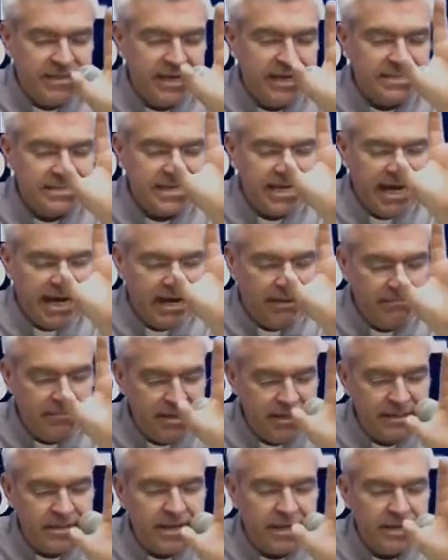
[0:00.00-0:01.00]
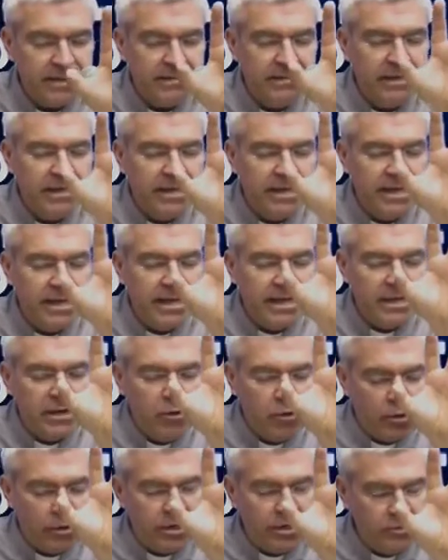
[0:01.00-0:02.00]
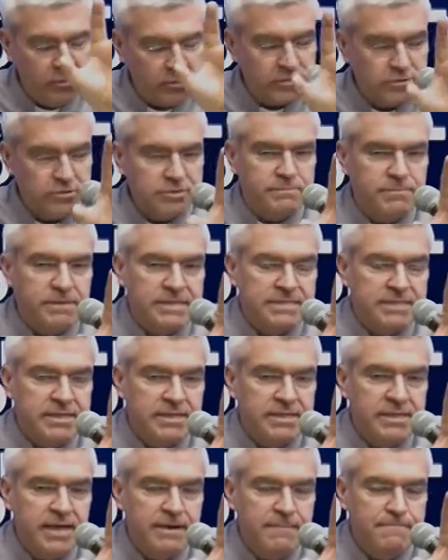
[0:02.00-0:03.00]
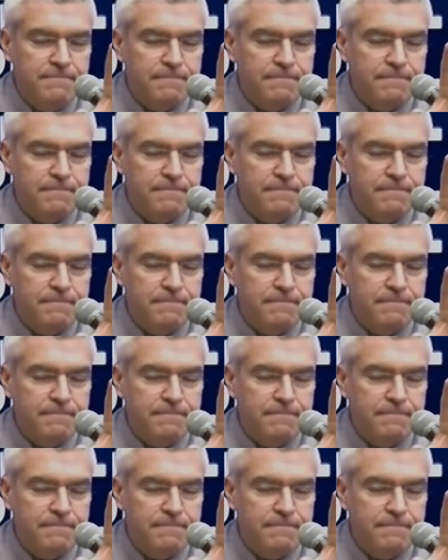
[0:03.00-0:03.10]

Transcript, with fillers: hacia la meta, lo que Dios nos presenta,